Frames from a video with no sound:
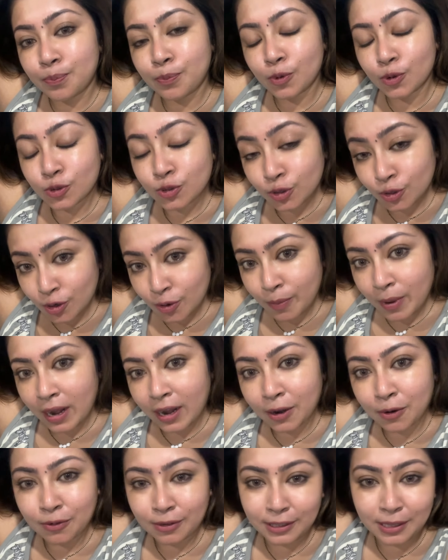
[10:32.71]
প্রচণ্ড
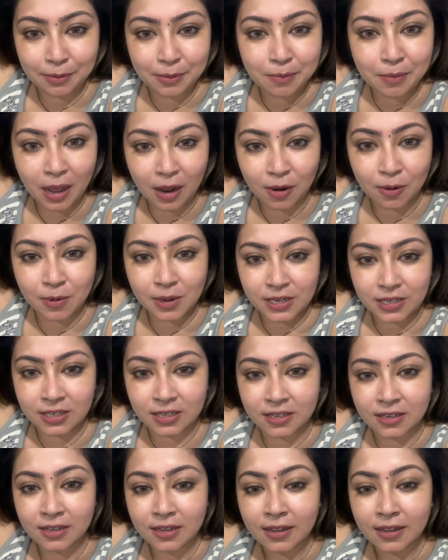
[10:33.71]
মেলা ঘুরতে আমি ভালোবাসি